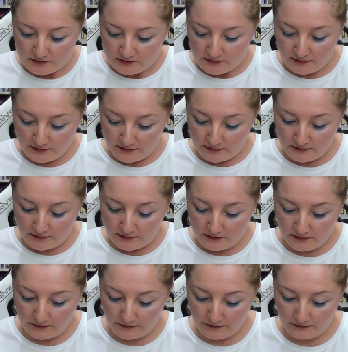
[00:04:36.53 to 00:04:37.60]
Ee,
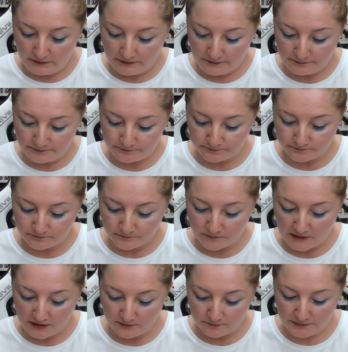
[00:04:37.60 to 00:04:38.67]

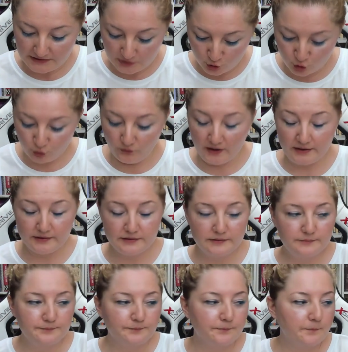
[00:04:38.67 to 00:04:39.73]
bir de şu var.
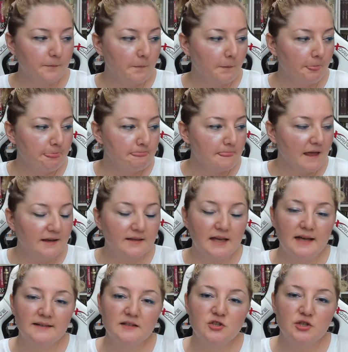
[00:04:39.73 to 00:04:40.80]

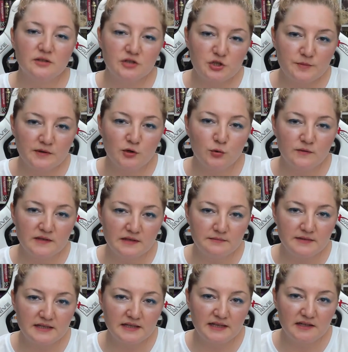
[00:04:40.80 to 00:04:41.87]
Kendi çalışma
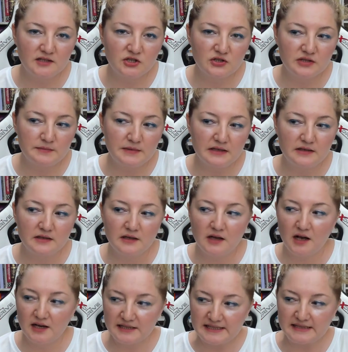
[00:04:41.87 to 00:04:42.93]
yöntemimizi geliştirmek
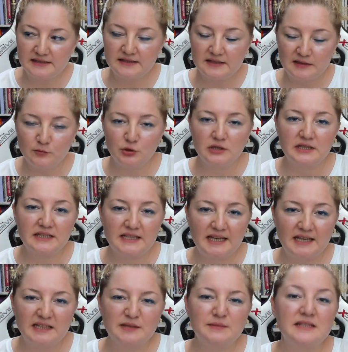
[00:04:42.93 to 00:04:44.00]
aslında tam olarak
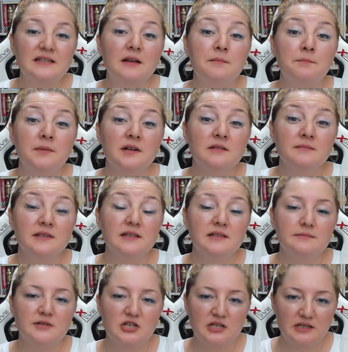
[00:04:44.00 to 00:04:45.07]
kendimizden
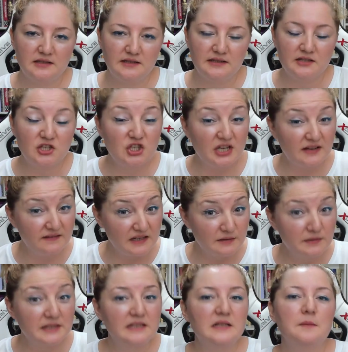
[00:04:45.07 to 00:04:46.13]
bağımsız bir şey değil.
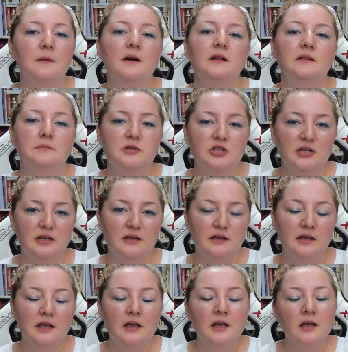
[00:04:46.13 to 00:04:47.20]
Çevremize de bağlı bir şey.
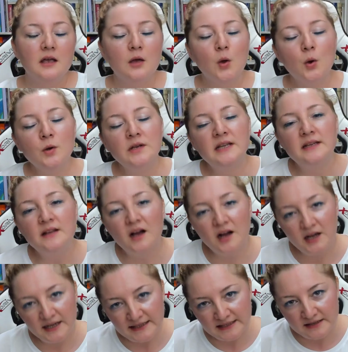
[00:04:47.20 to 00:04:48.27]
Örneğin
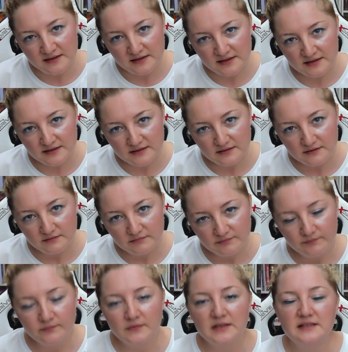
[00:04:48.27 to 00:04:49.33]
aileniz
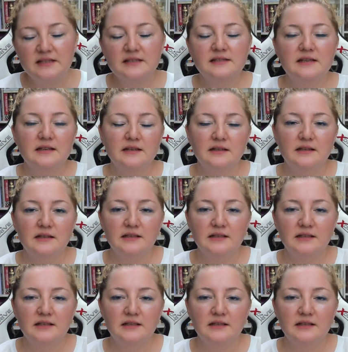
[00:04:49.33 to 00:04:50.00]
size